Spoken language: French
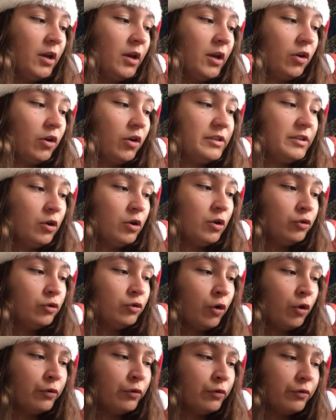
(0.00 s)
quand il
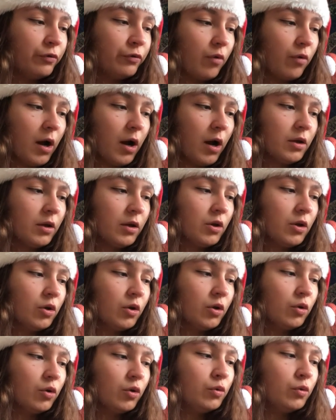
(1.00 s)
entend une voix
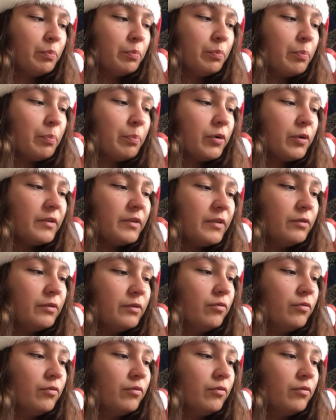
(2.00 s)
une petite